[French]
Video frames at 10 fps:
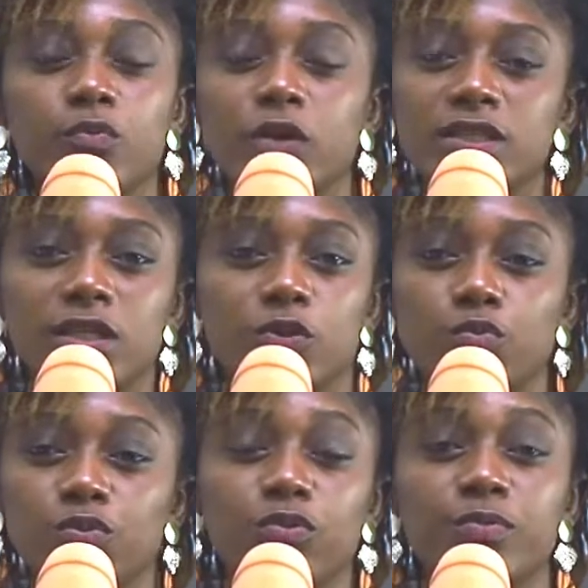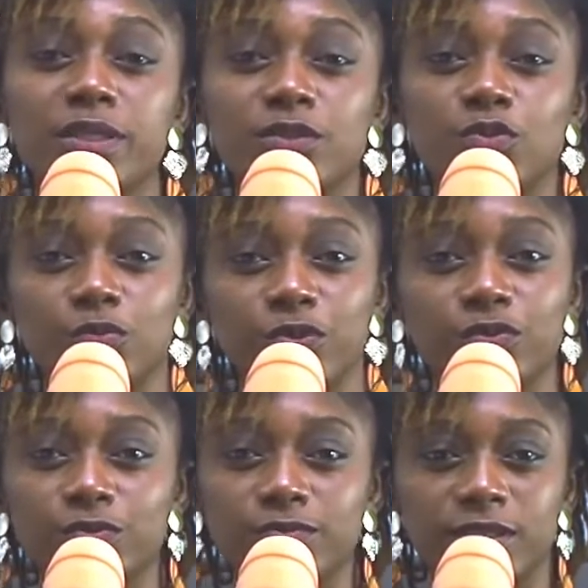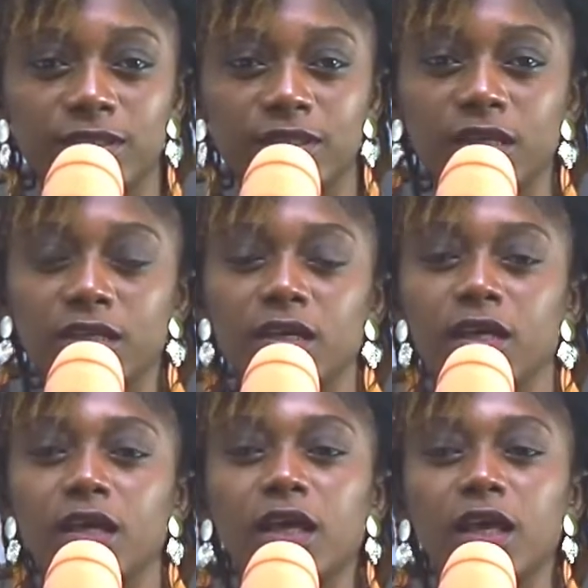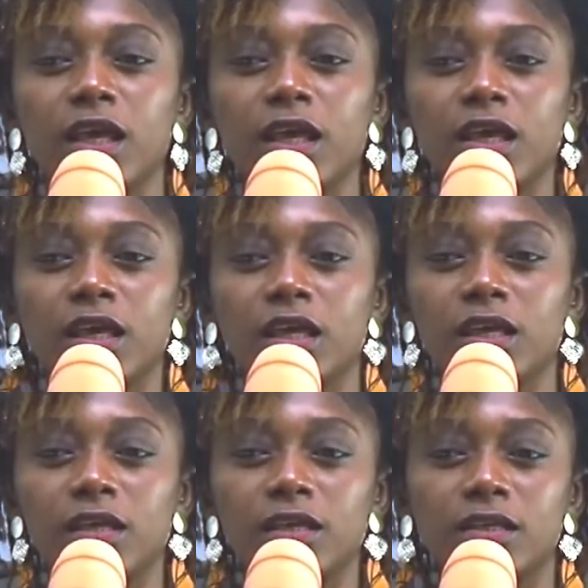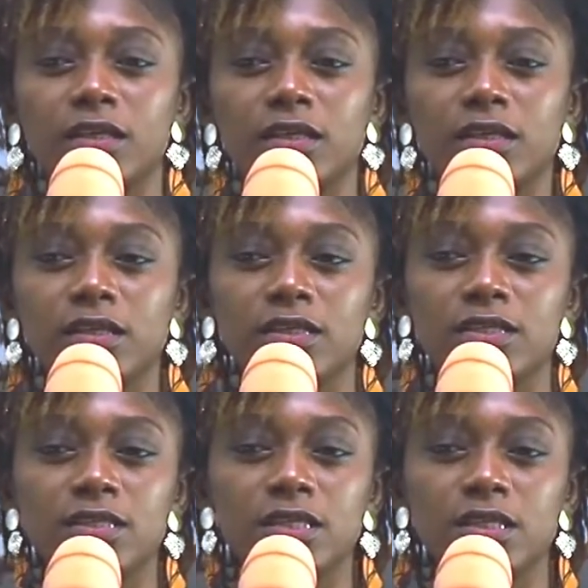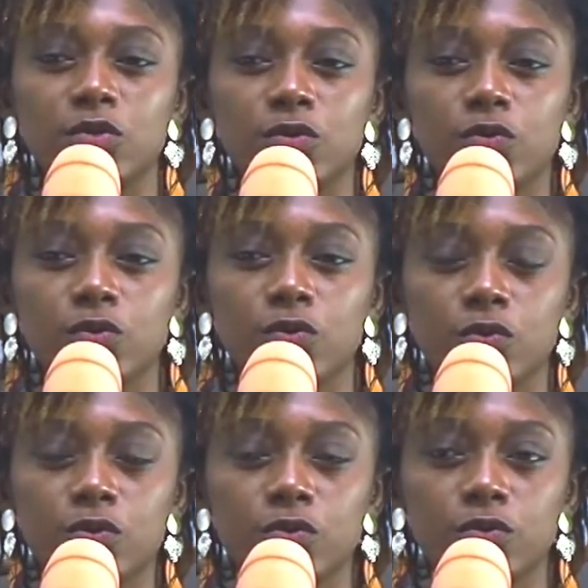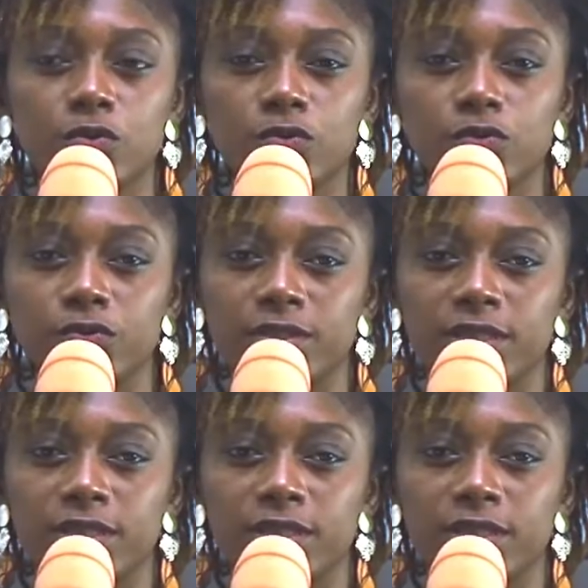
pour moi c'est le plus beau métier du monde déjà. Et ici au Congo, le